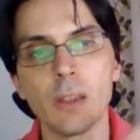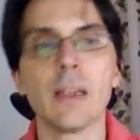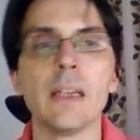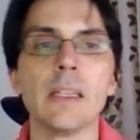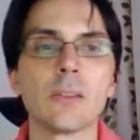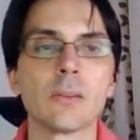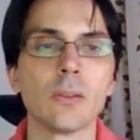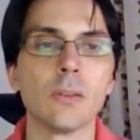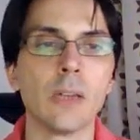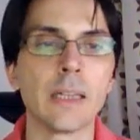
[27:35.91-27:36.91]
えー
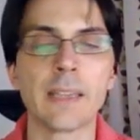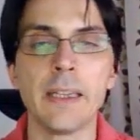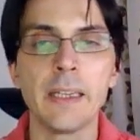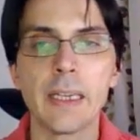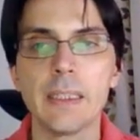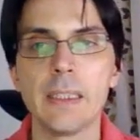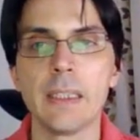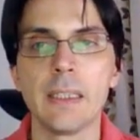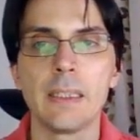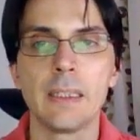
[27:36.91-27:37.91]
と、値が
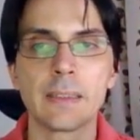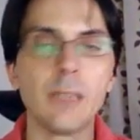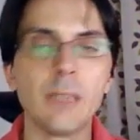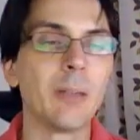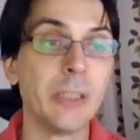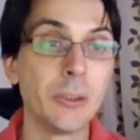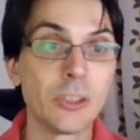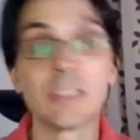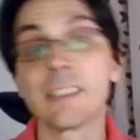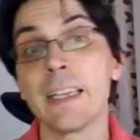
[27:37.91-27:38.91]
K 番目の
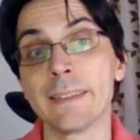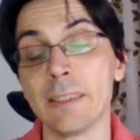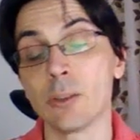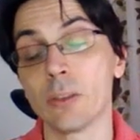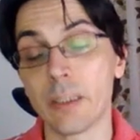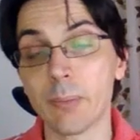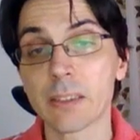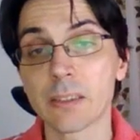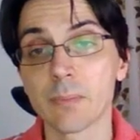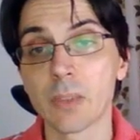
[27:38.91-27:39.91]
小さい値となります。